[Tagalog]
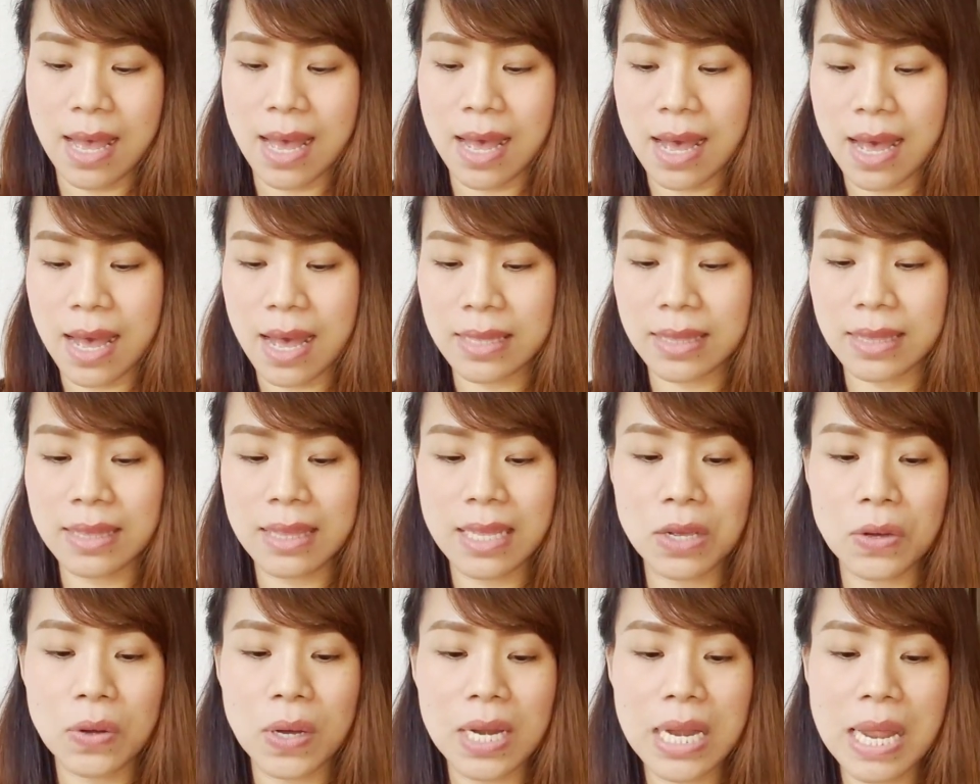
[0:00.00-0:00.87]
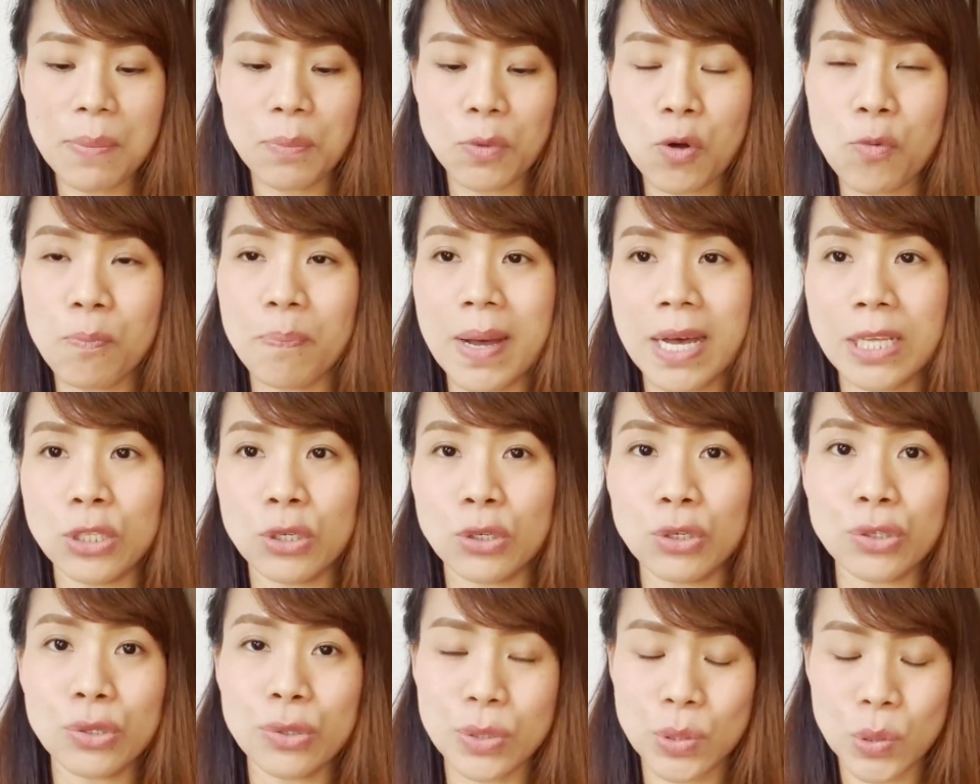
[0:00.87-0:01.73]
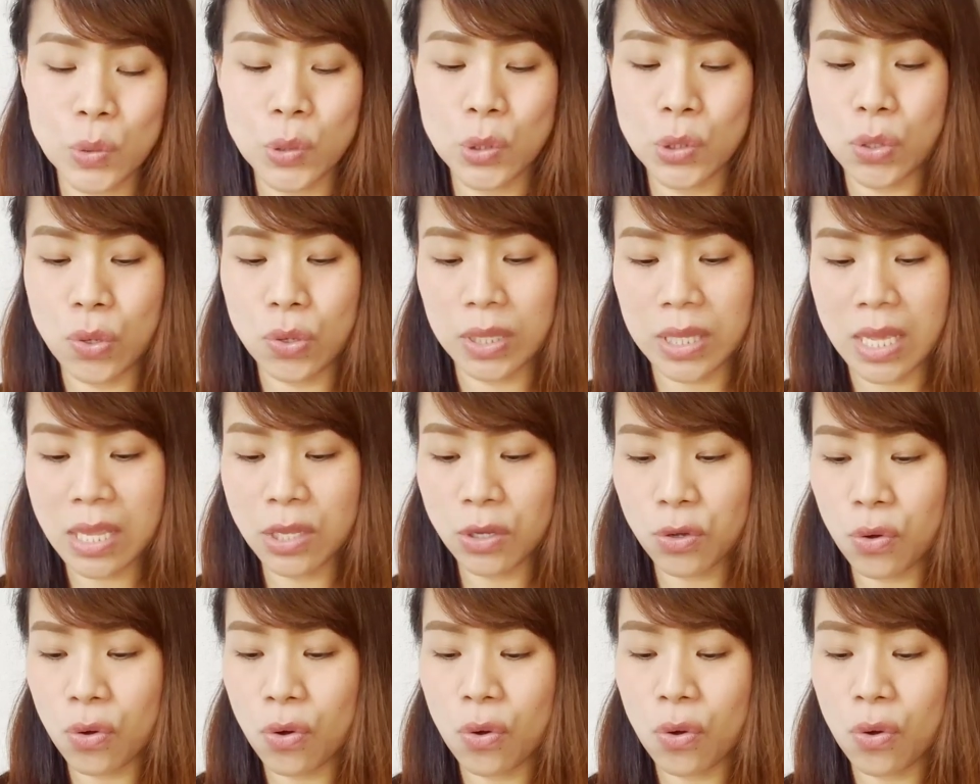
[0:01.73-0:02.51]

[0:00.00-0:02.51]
At hindi ko alam kung paano ko to susuotin